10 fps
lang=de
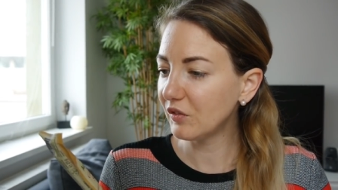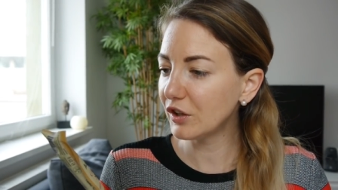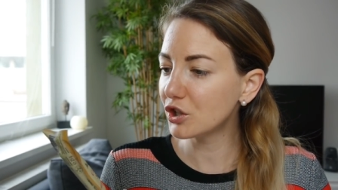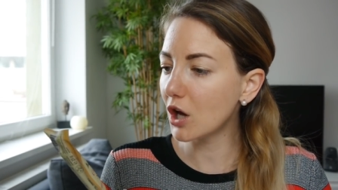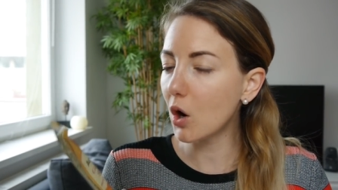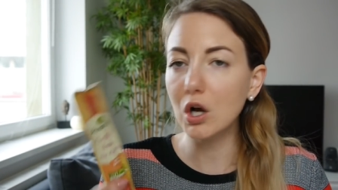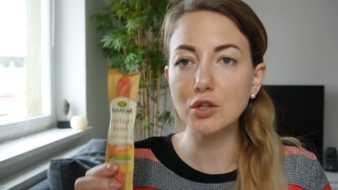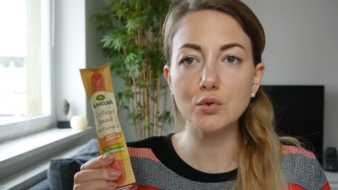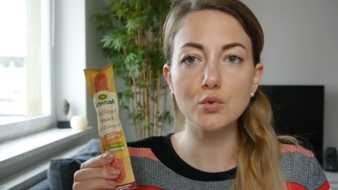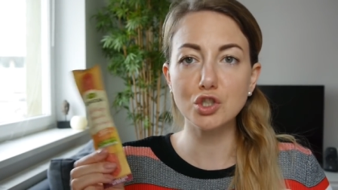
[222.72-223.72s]
Finde ich auch
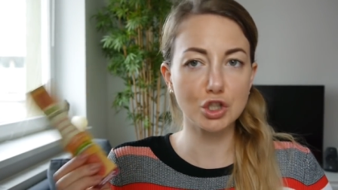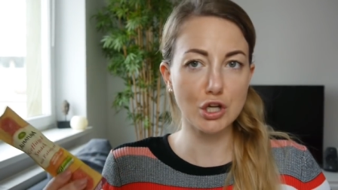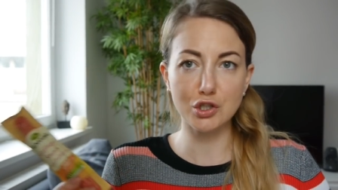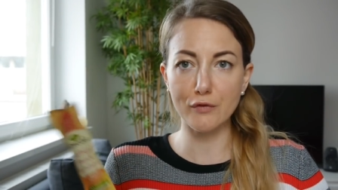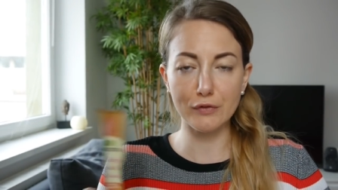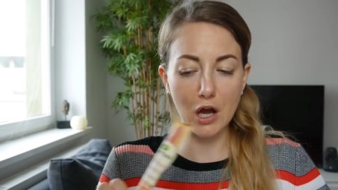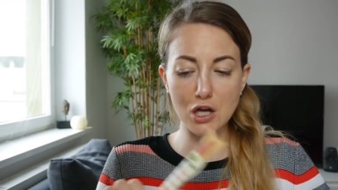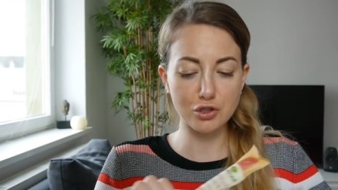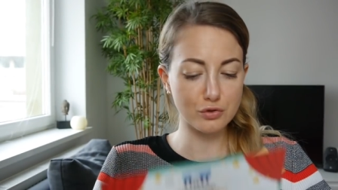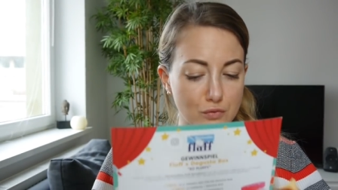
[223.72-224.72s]
ganz gut. Ich esse ja
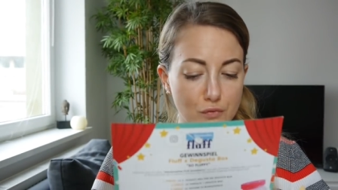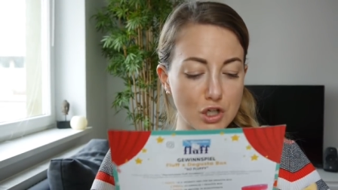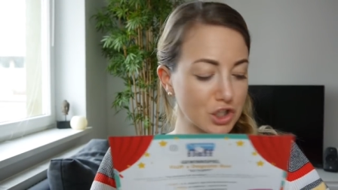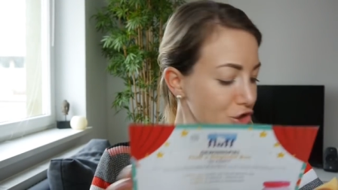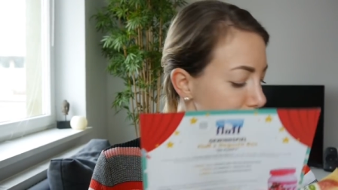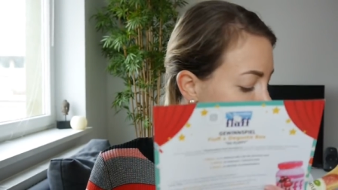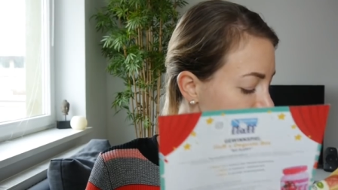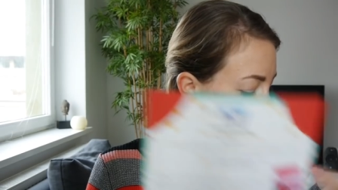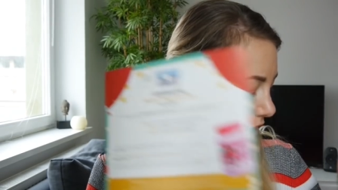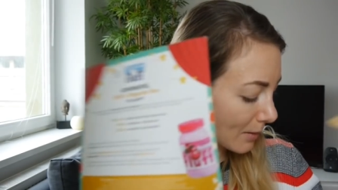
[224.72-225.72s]
Fleisch und Wurst.
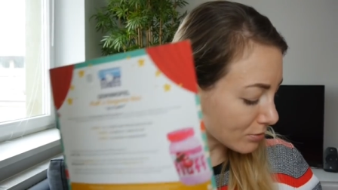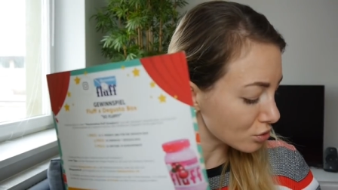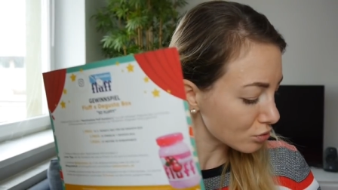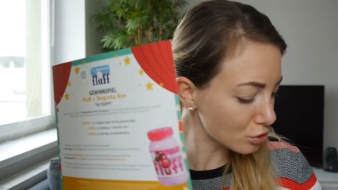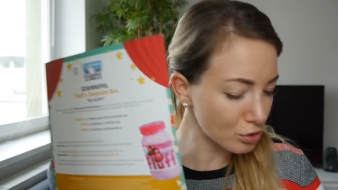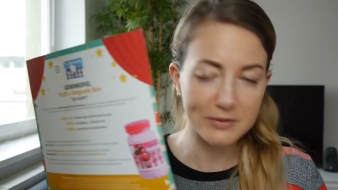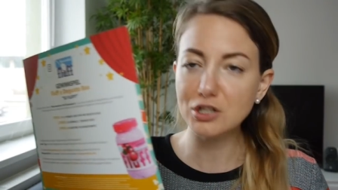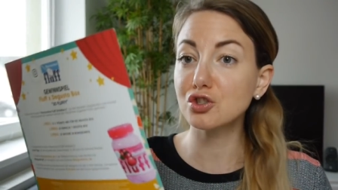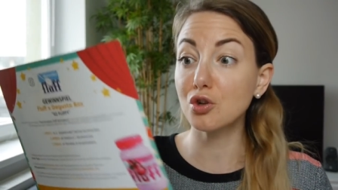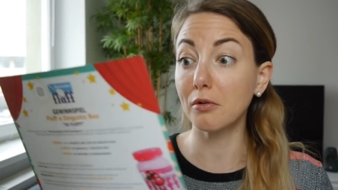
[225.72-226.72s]
Ab und zu
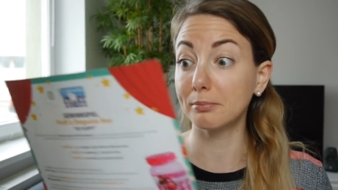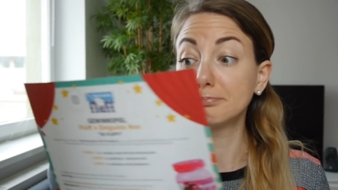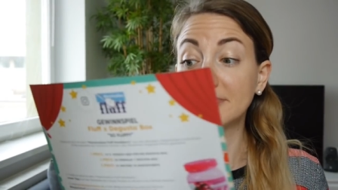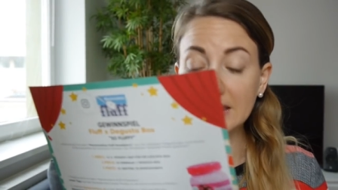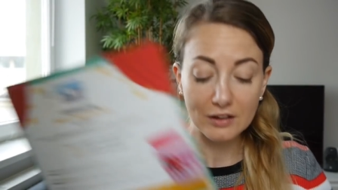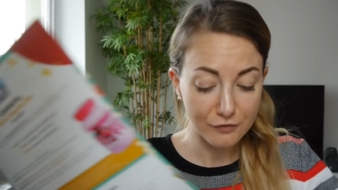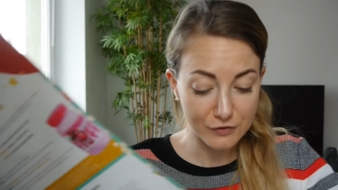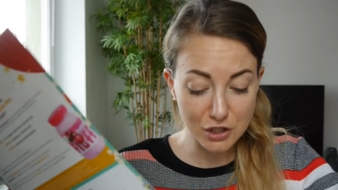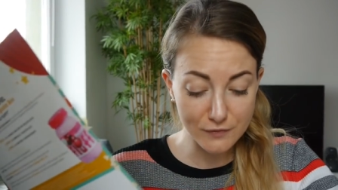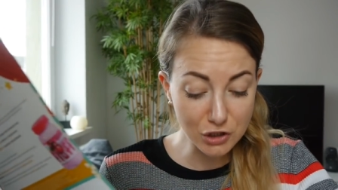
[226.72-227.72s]
zumindest noch.
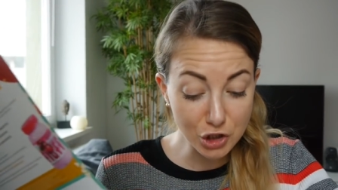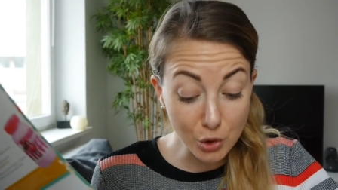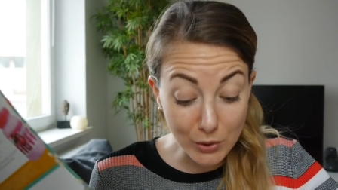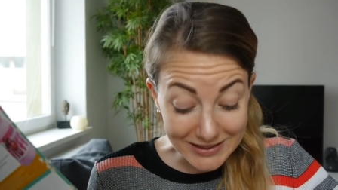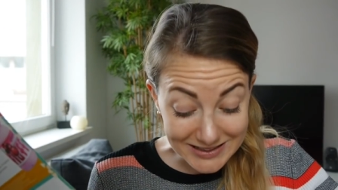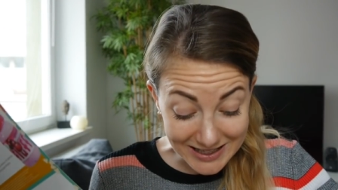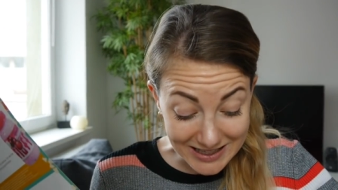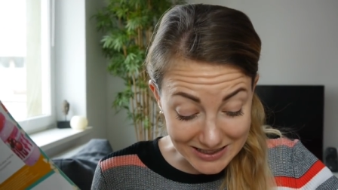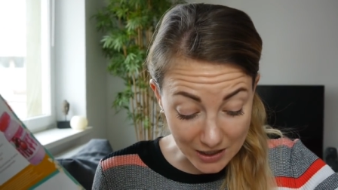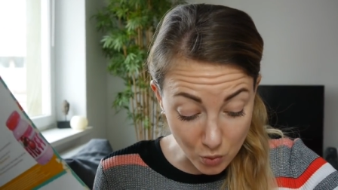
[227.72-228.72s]
Für zwischendurch
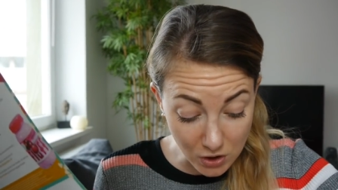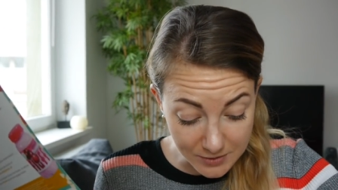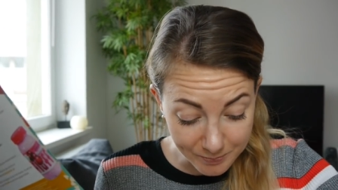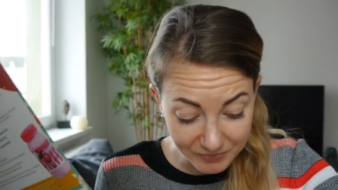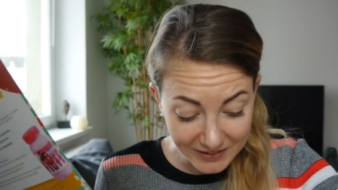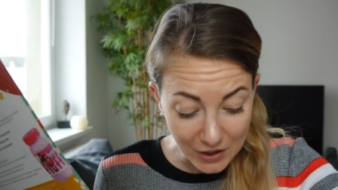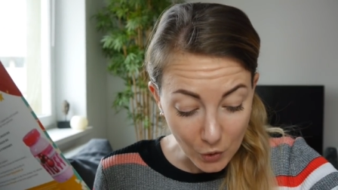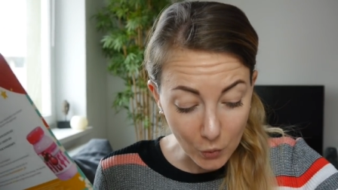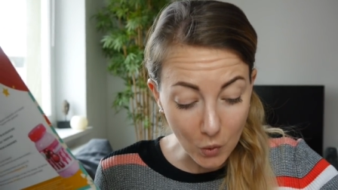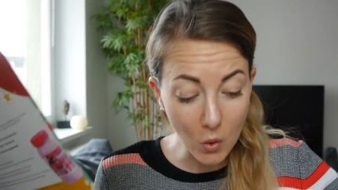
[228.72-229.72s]
sehr, sehr gut.
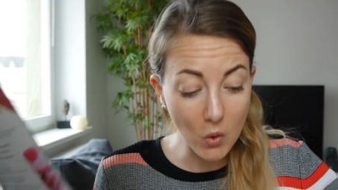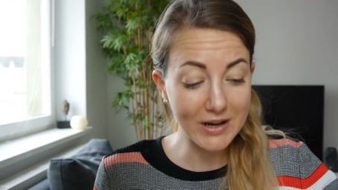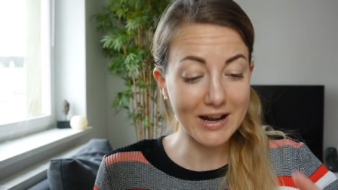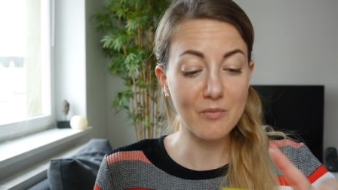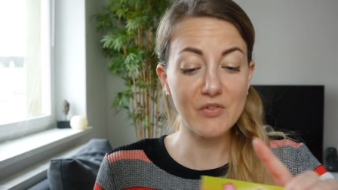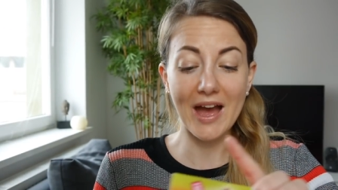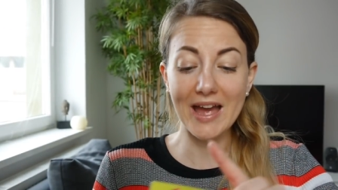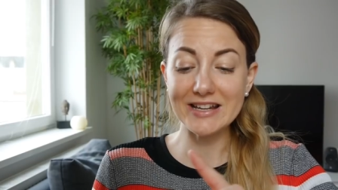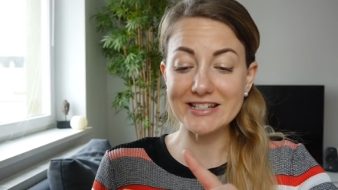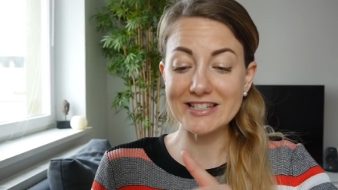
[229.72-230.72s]
Oh, dann haben wir
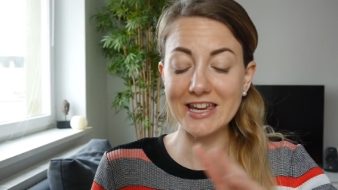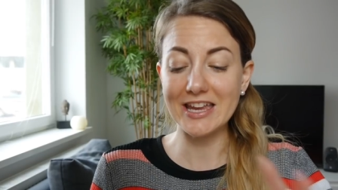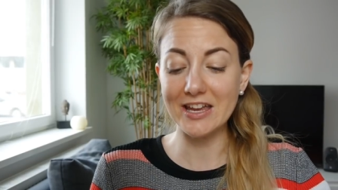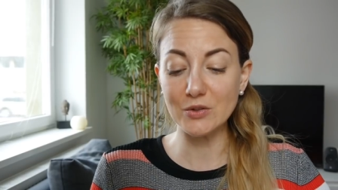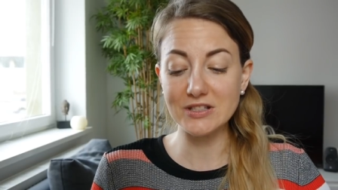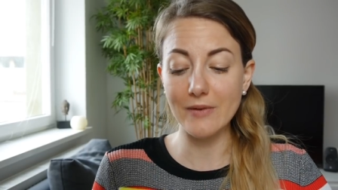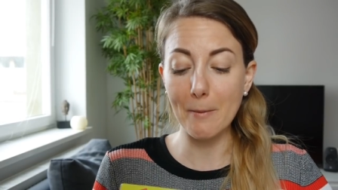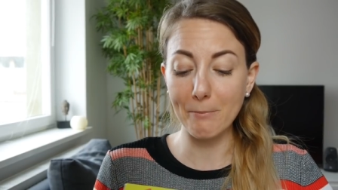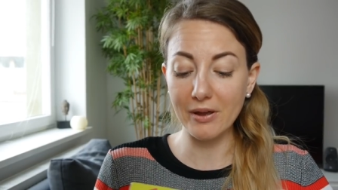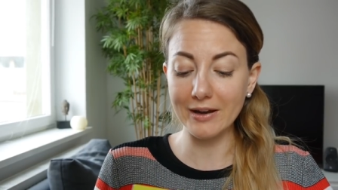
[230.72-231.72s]
einen Tee und
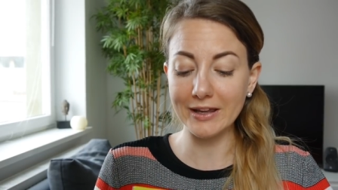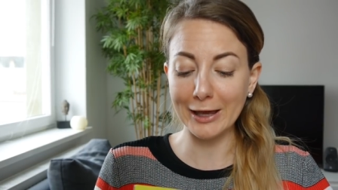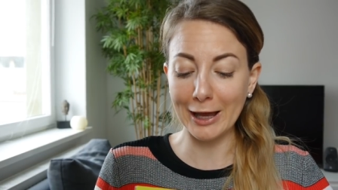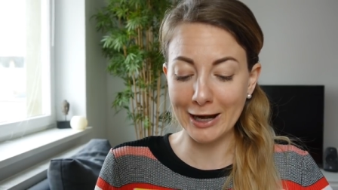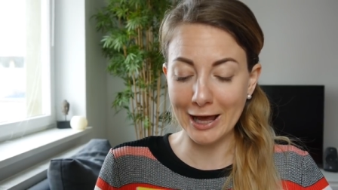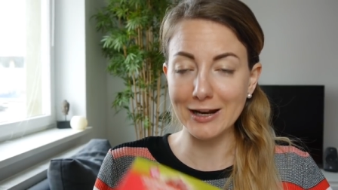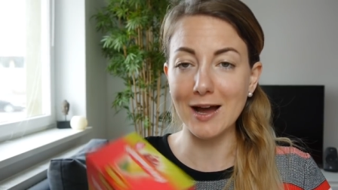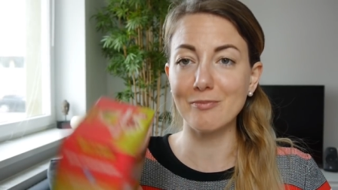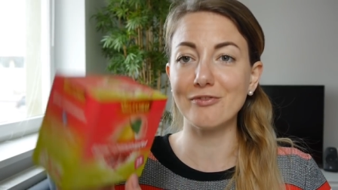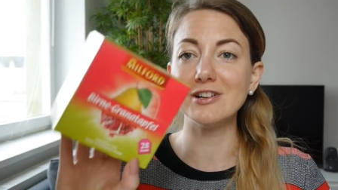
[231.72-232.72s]
zwar
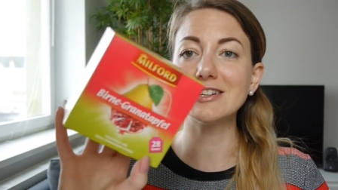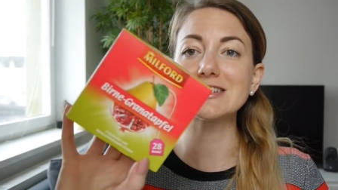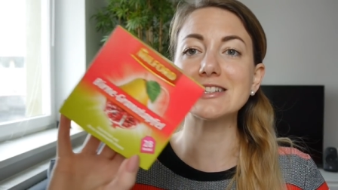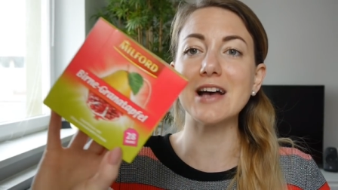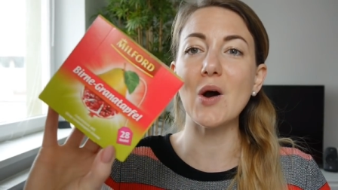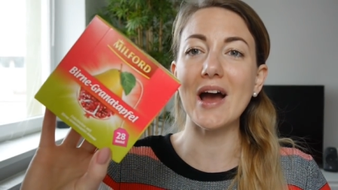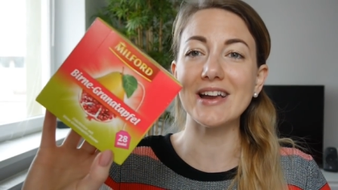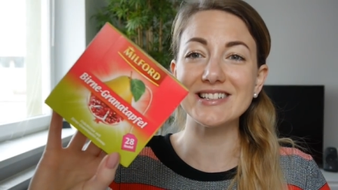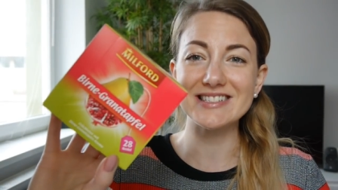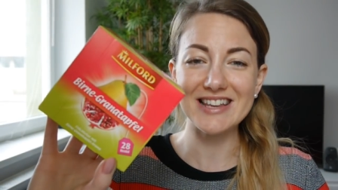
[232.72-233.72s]
Birne-Granatapfel. Das ist auch
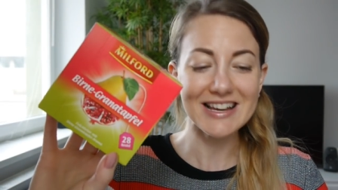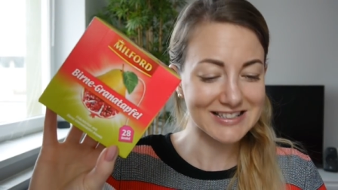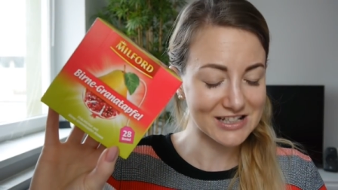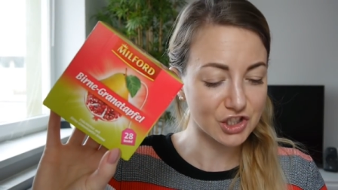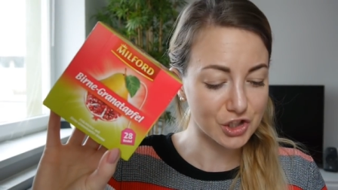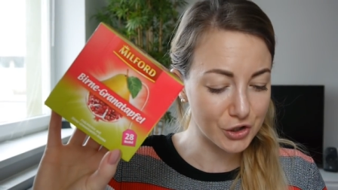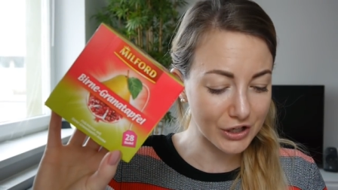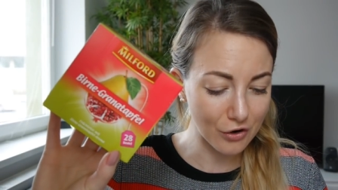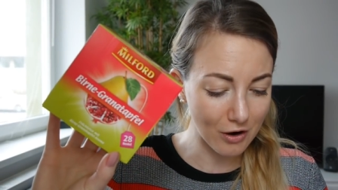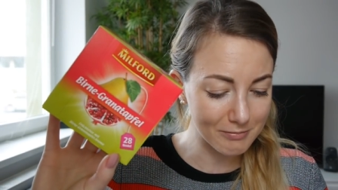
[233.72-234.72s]
eine sehr, sehr
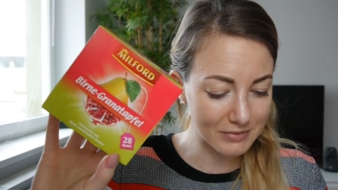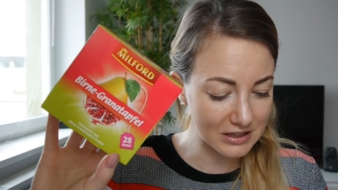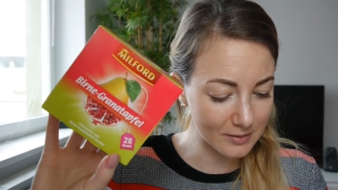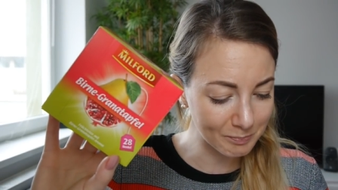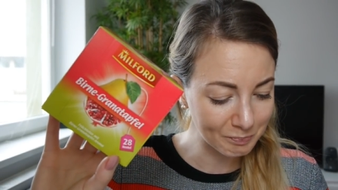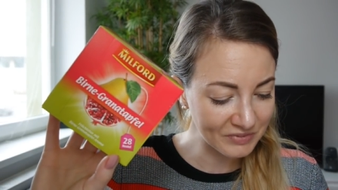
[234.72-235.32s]
schöne Kombi.